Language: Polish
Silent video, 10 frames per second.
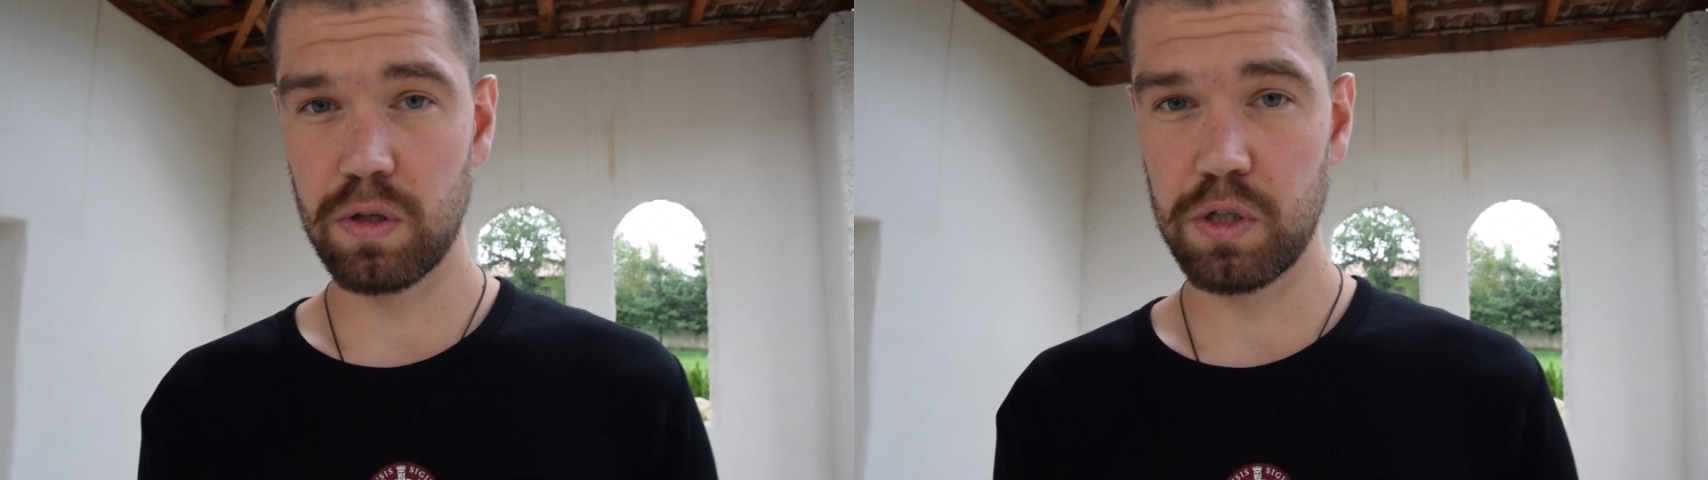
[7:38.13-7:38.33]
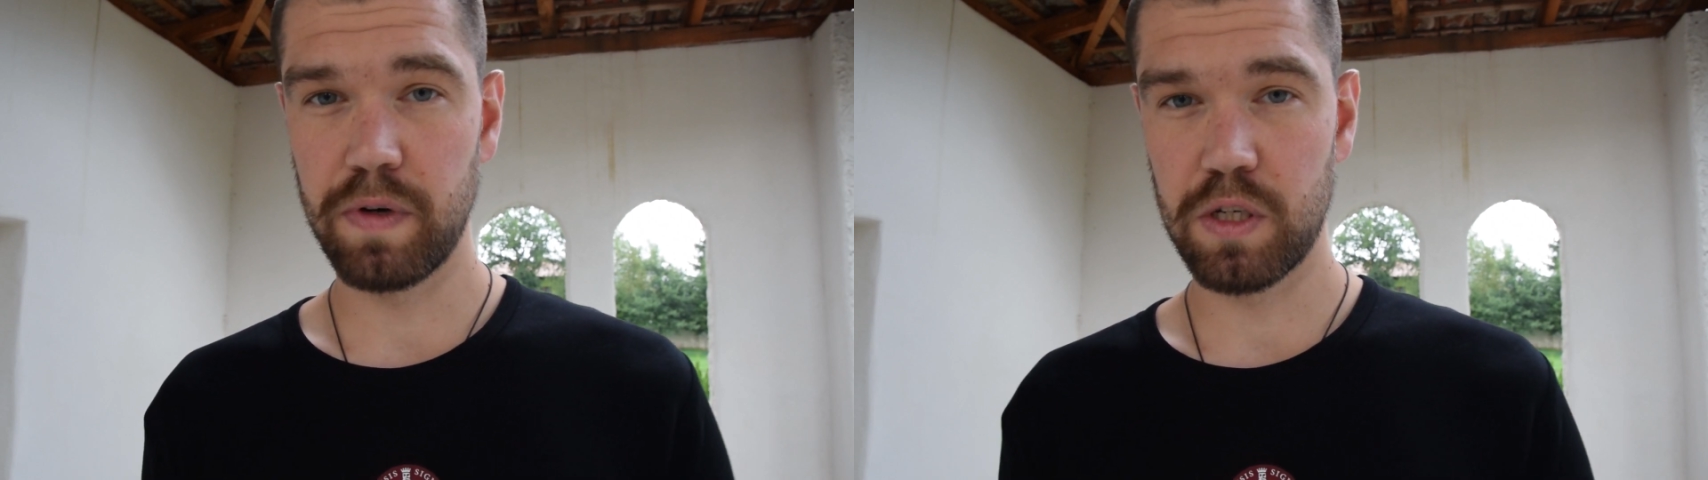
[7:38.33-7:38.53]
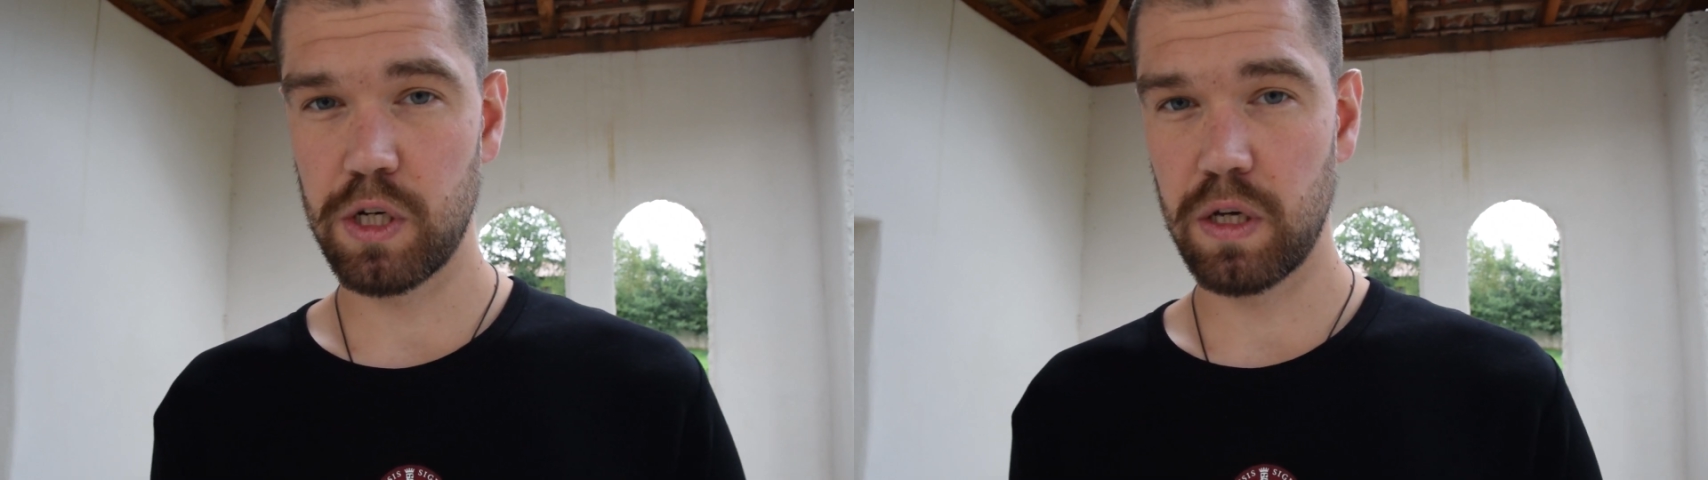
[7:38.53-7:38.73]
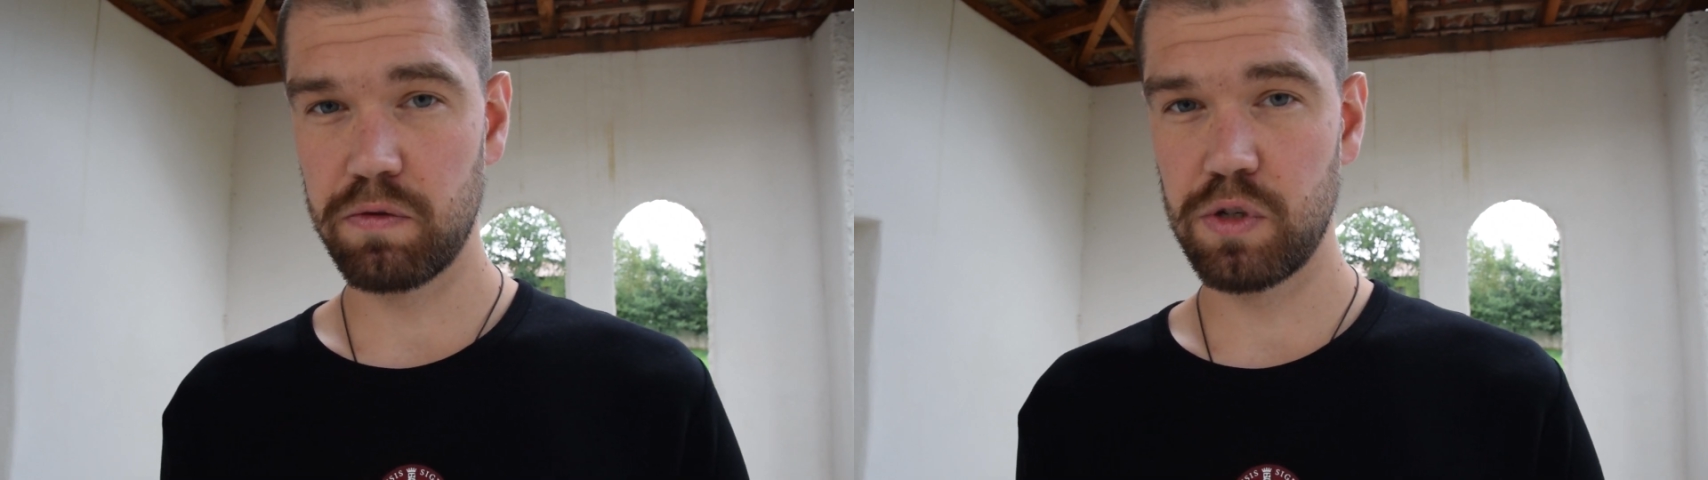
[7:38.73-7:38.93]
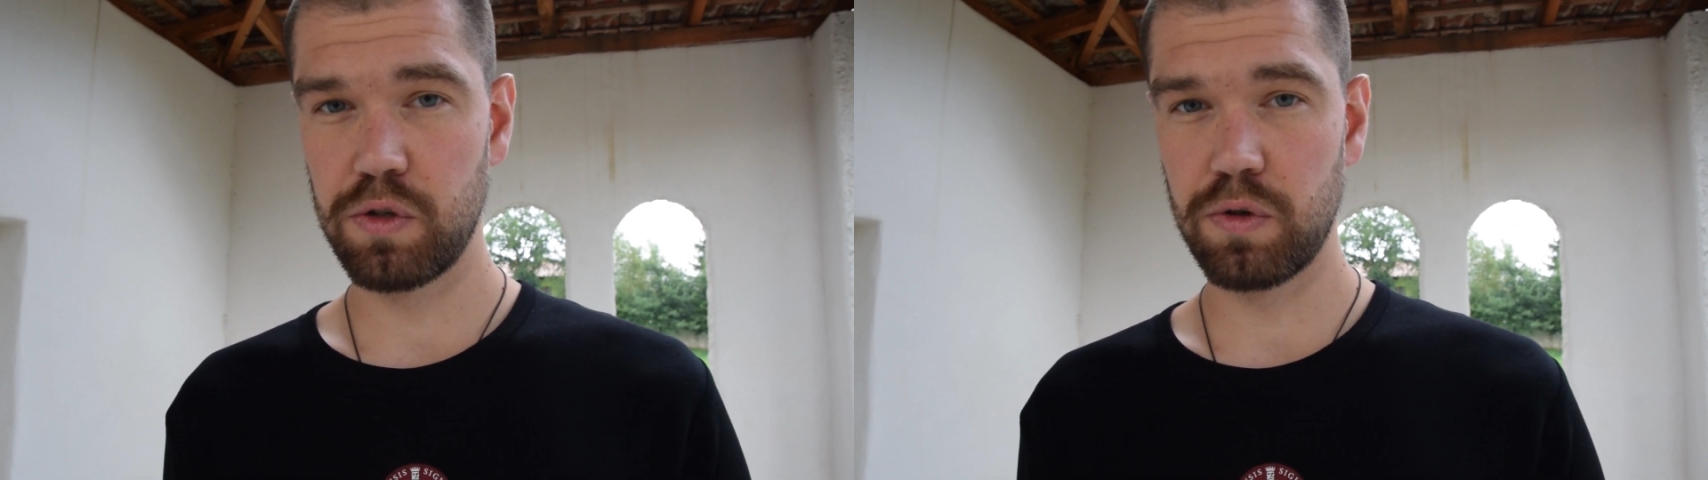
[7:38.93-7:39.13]
doświadczenie
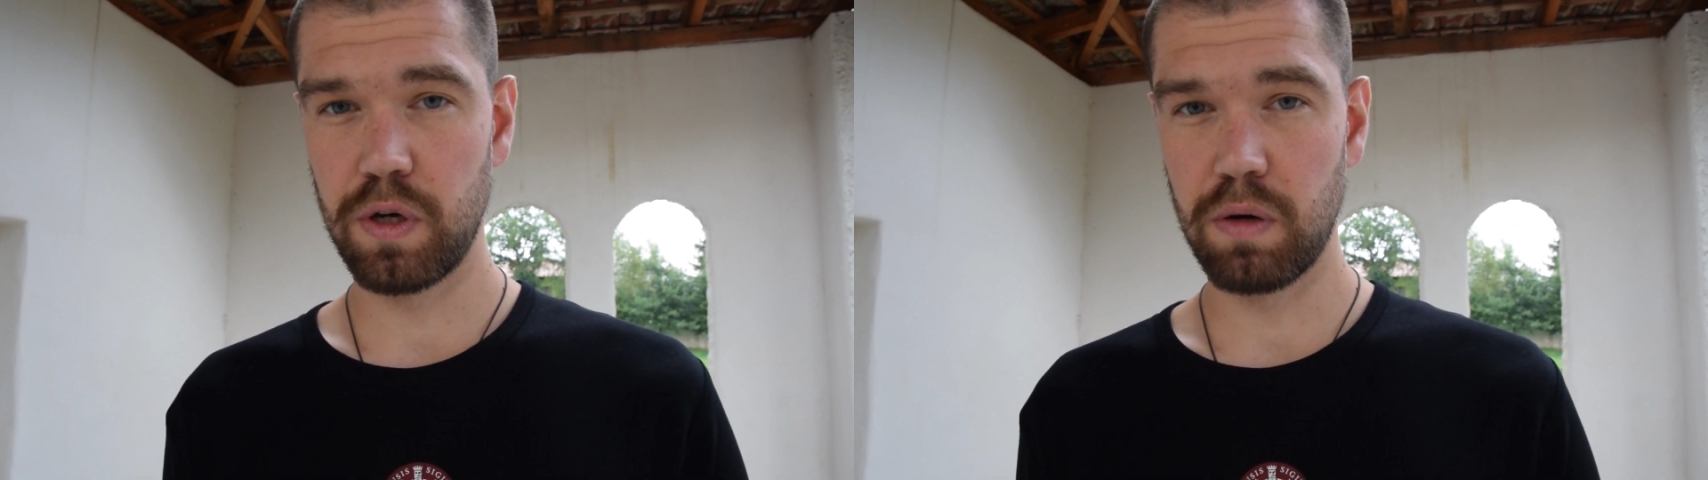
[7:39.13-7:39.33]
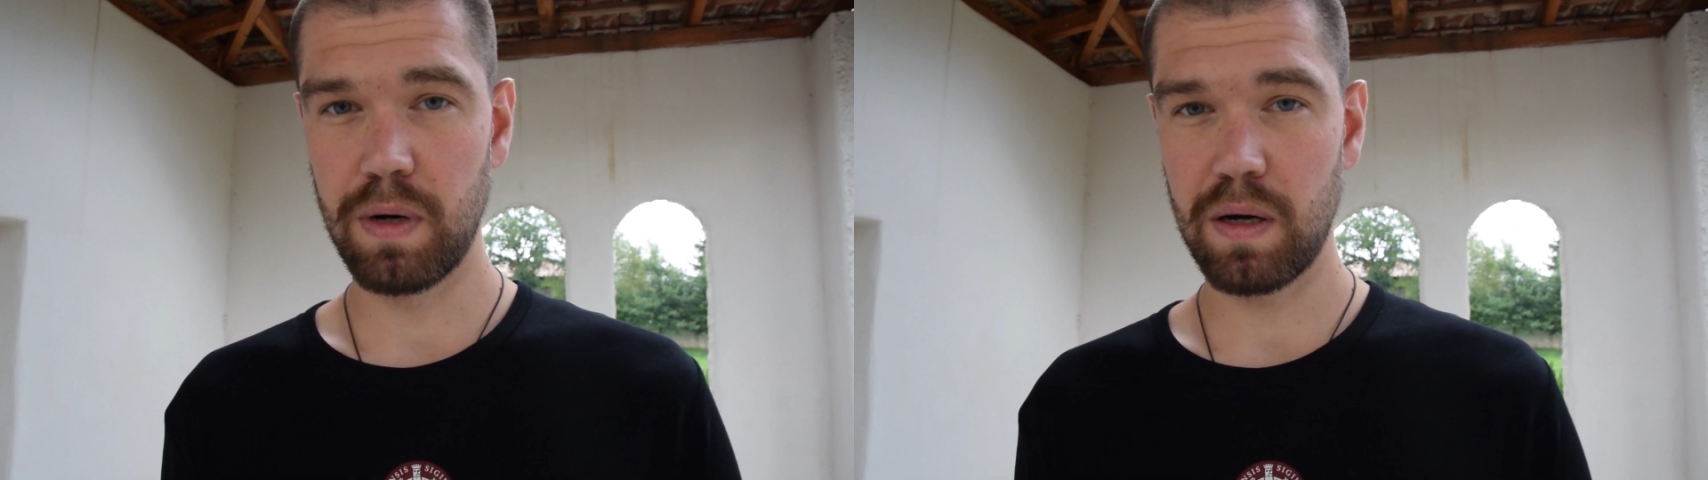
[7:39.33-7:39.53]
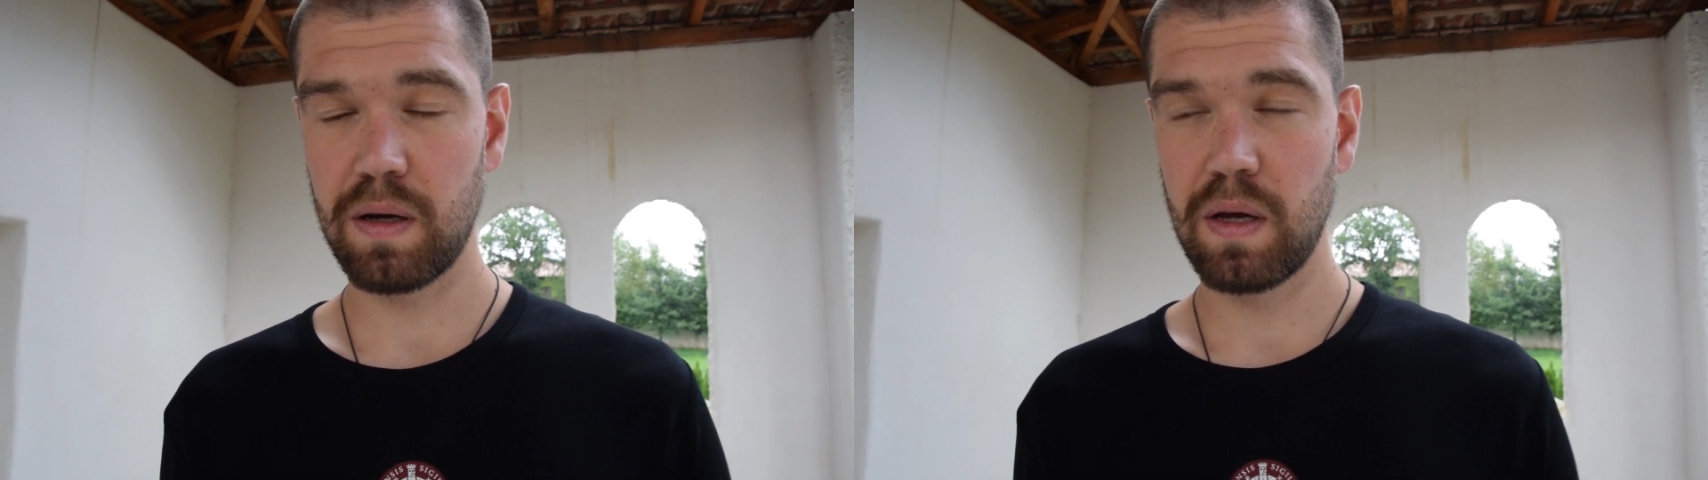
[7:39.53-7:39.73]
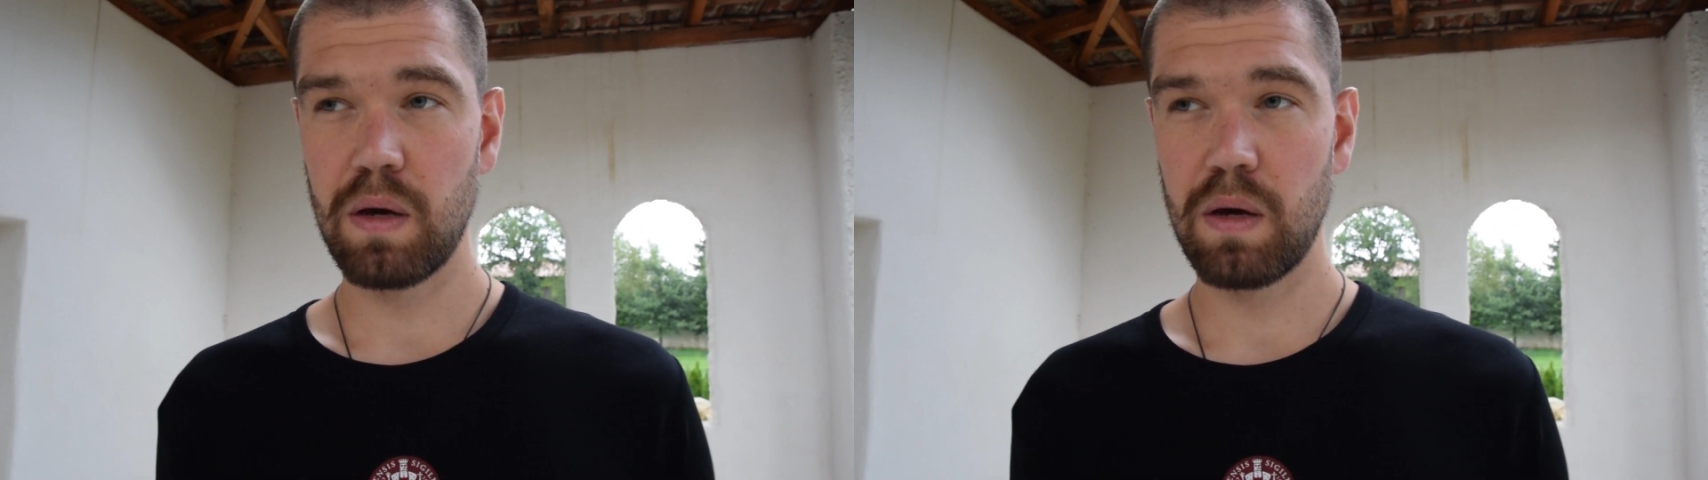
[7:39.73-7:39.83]
w życiu Hioba